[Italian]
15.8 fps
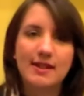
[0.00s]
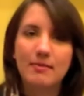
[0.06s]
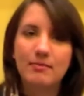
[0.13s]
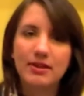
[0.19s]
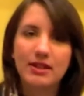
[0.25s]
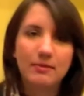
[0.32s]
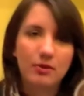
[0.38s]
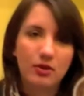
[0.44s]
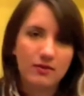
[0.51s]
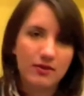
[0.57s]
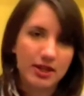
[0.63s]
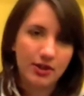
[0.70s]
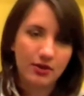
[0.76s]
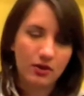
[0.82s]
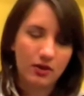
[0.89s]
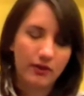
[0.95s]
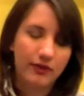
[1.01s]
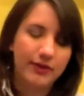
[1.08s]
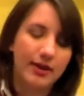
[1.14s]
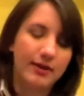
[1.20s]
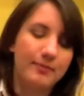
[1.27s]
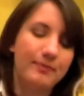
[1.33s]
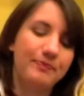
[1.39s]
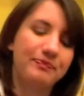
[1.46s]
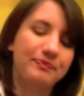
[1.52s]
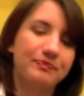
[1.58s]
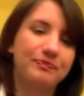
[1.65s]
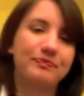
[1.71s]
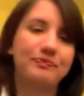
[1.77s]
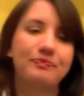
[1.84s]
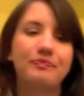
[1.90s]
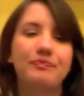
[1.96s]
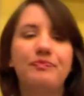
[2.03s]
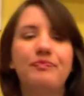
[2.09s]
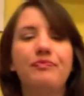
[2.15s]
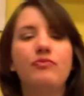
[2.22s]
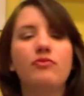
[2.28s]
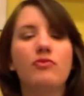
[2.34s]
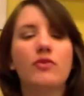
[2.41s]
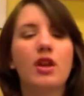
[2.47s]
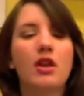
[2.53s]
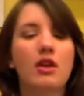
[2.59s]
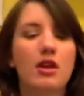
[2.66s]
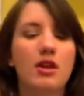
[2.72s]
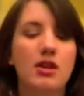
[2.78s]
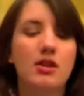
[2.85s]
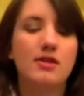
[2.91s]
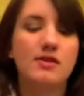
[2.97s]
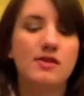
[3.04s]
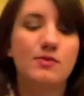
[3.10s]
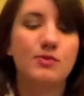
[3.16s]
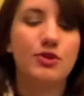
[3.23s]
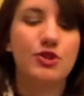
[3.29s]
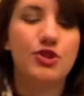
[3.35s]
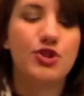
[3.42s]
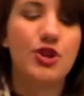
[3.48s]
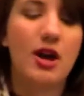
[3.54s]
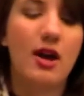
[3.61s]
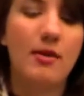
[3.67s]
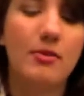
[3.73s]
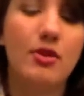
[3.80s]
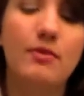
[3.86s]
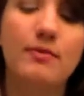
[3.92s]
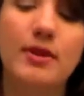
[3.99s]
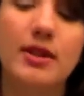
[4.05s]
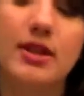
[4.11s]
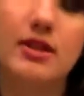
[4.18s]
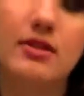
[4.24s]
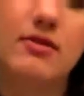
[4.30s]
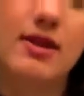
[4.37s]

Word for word: sempre di polveri cotte swatch swatchiamo anche